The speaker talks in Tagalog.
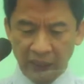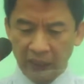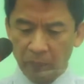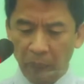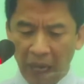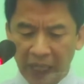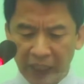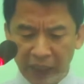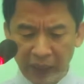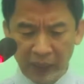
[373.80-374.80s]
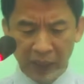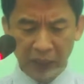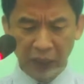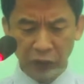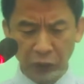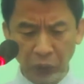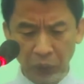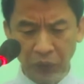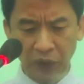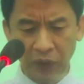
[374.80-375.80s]
bayan ng
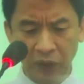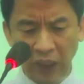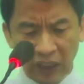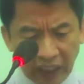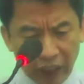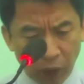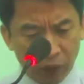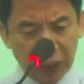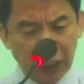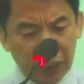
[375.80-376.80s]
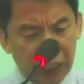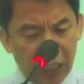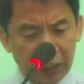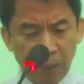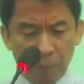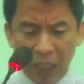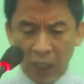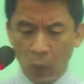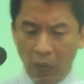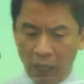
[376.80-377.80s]
Diyos. At ngayon, titingnan natin ang
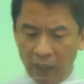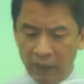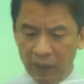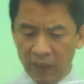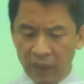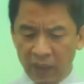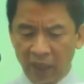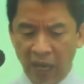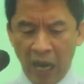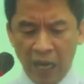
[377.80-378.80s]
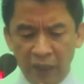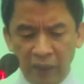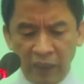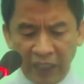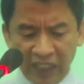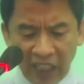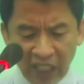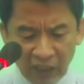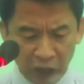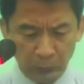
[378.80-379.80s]
pangalawa, ang
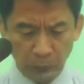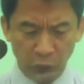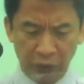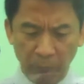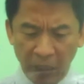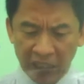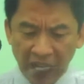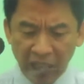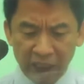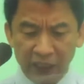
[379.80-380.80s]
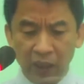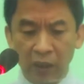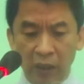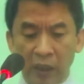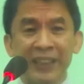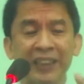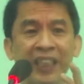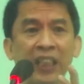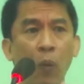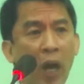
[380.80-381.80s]
kanilang responsibilidad sa
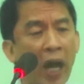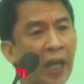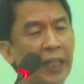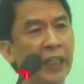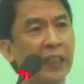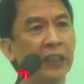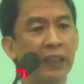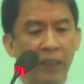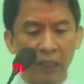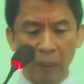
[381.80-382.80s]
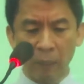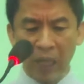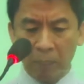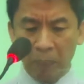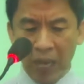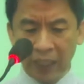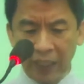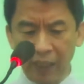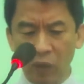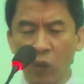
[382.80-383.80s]
gawain ng mga
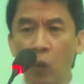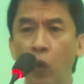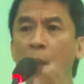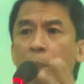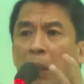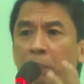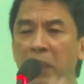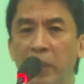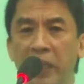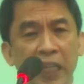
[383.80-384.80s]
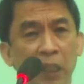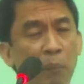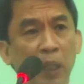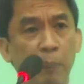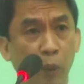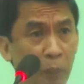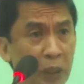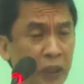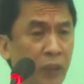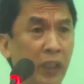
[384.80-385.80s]
pare o ang pagbibigay ng mga
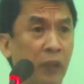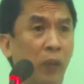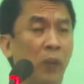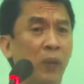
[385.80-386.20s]
probisyon nito.